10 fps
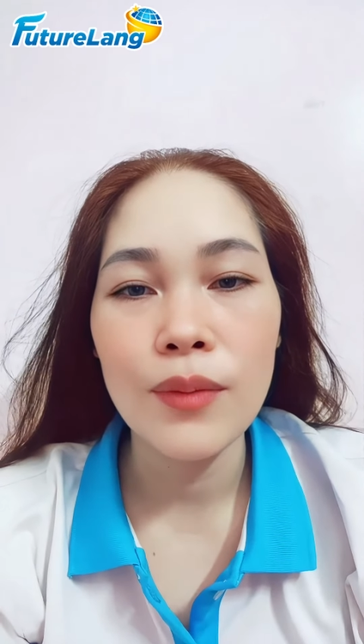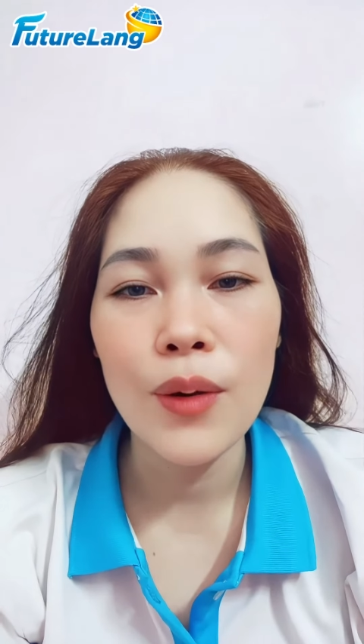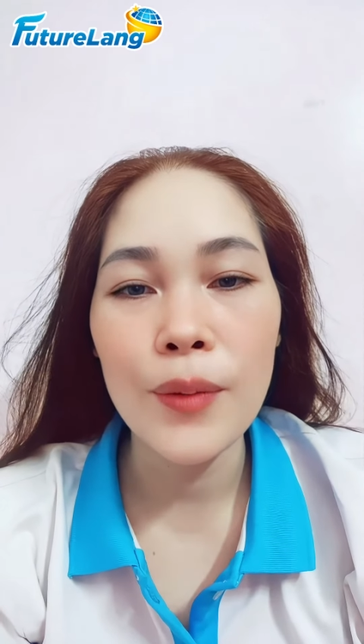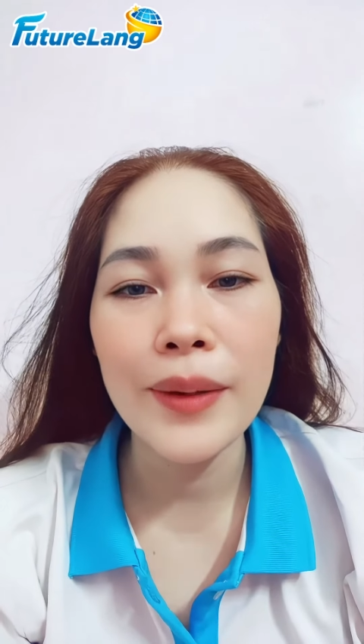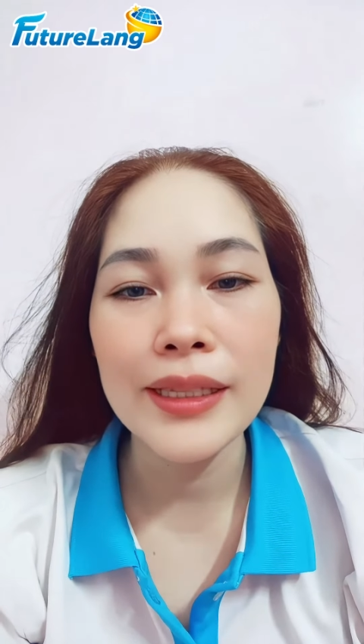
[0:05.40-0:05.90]

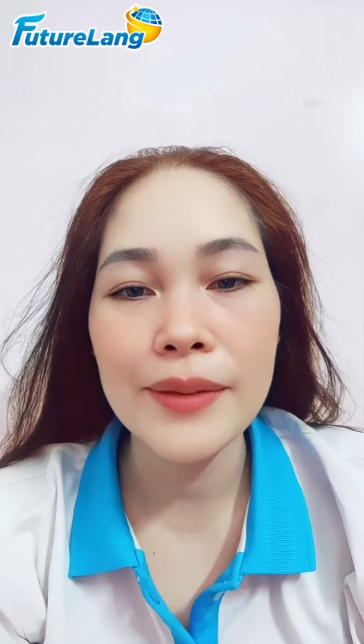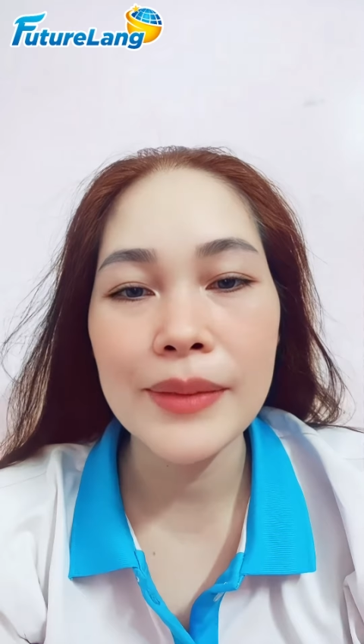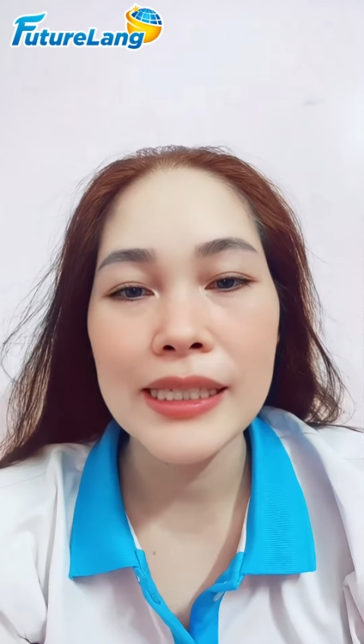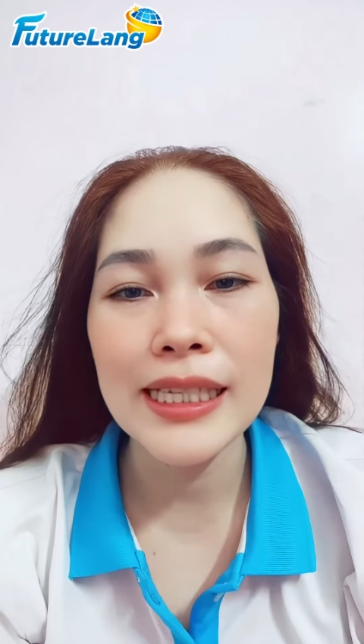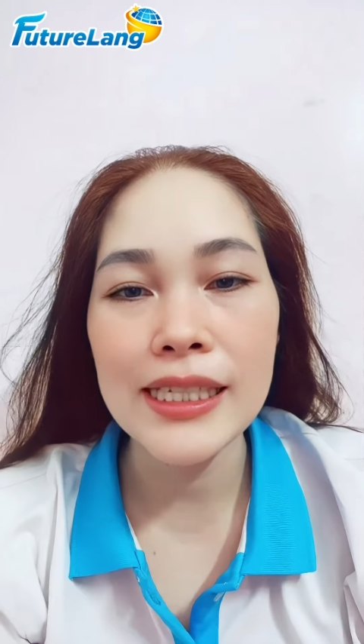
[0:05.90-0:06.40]
Hôm nay thì
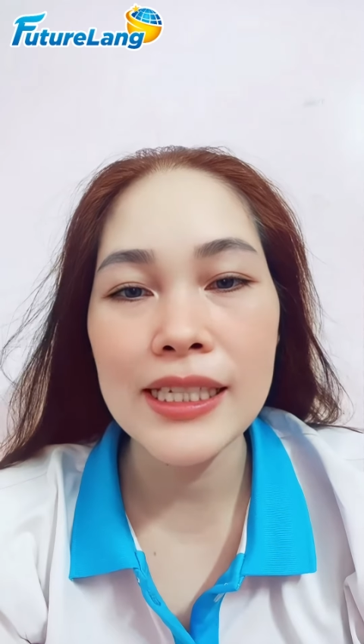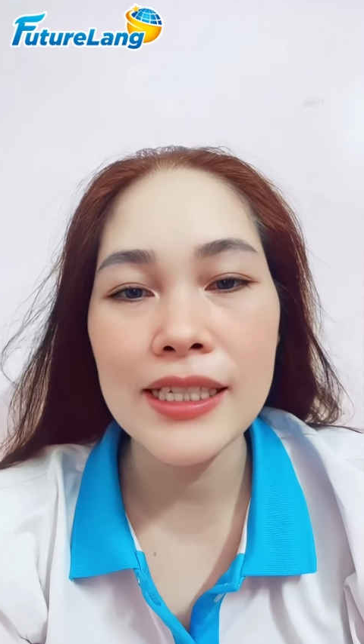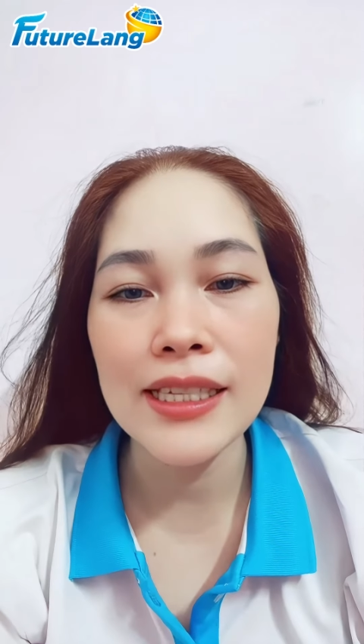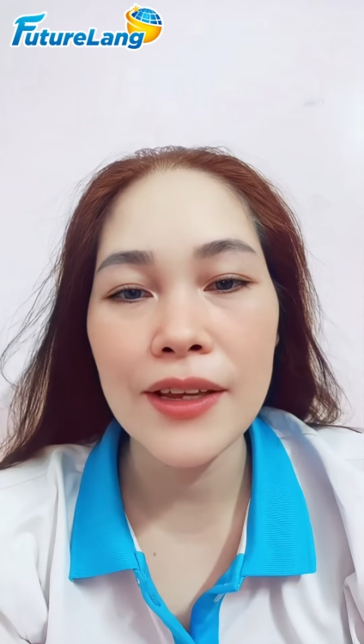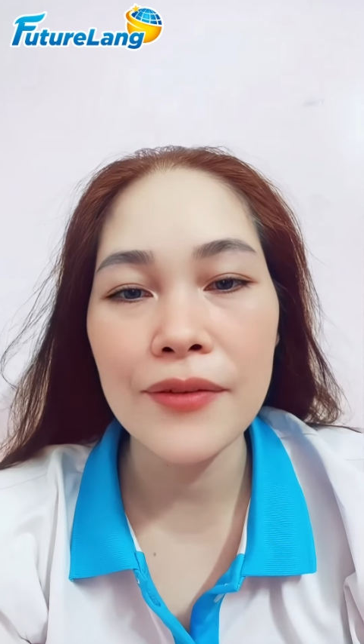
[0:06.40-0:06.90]
mình sẽ
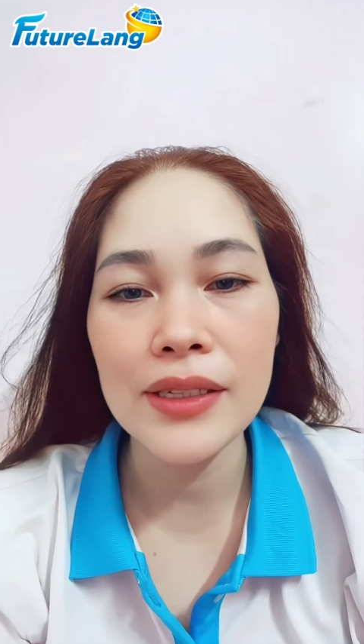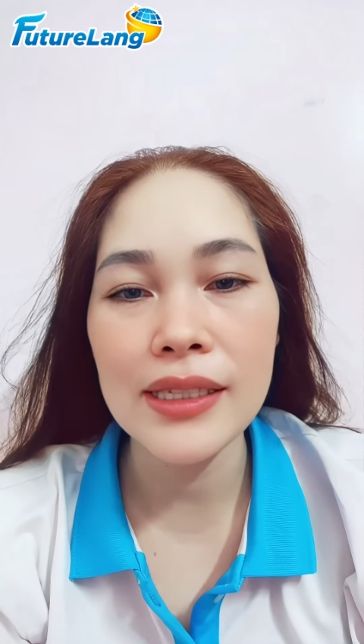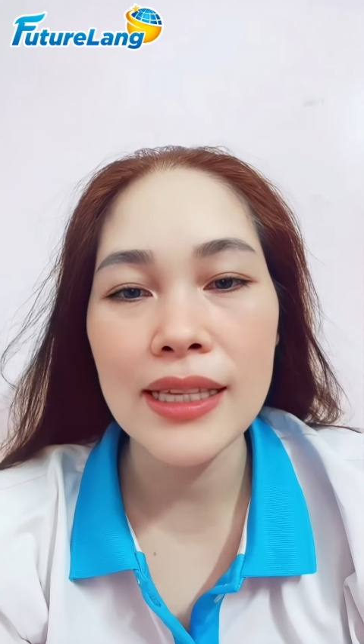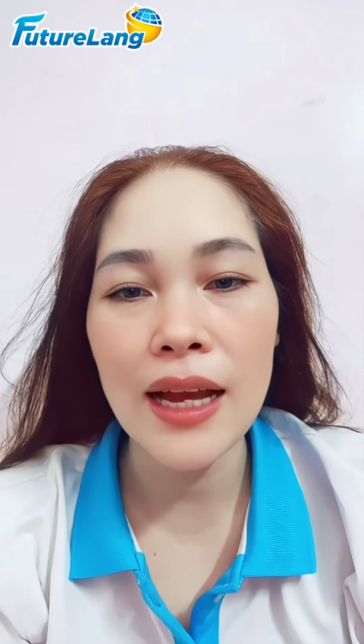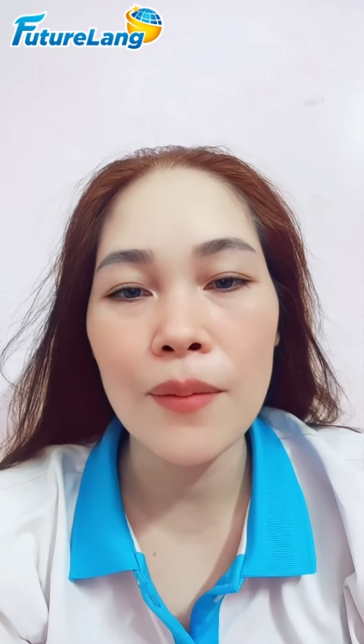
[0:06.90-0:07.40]
chia sẻ vì
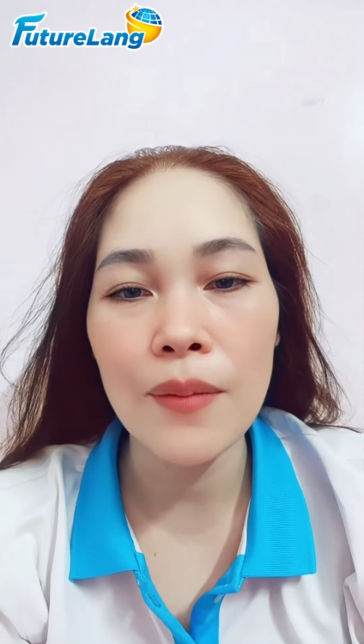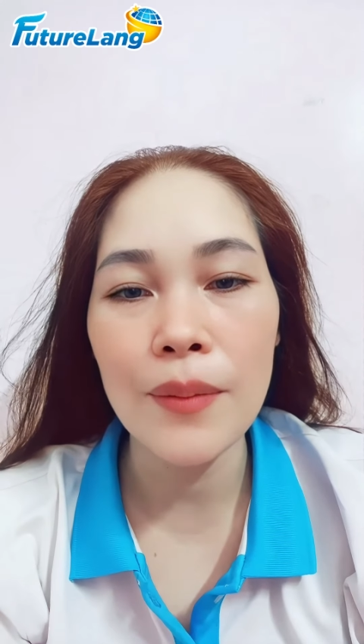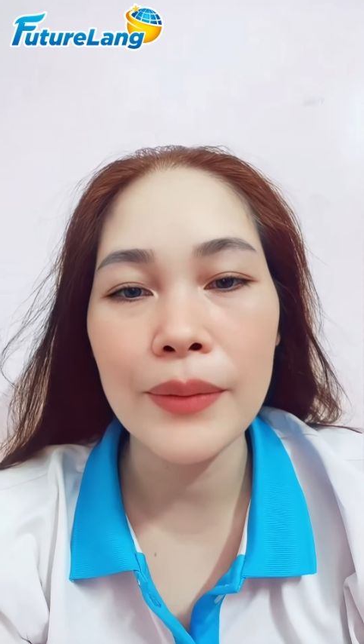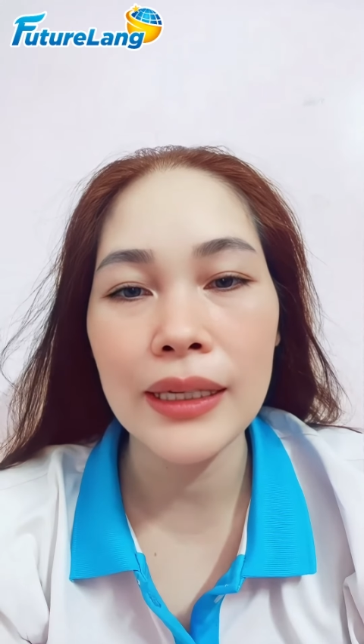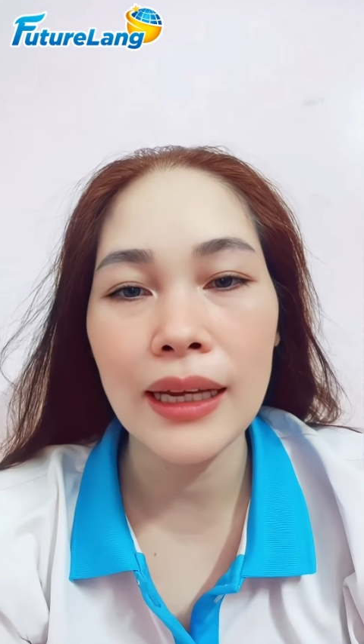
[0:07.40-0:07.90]
sao mà
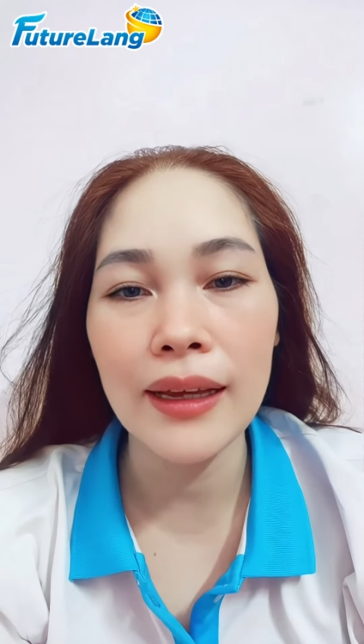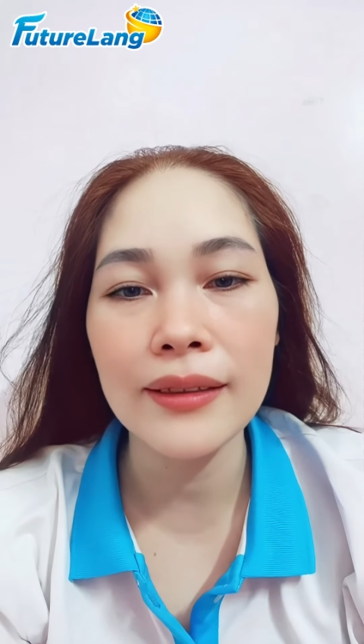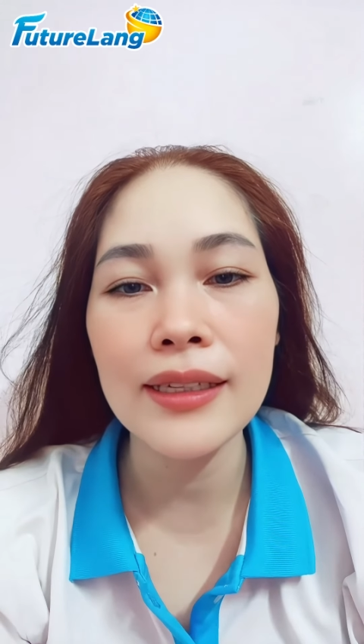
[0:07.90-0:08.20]
mình lại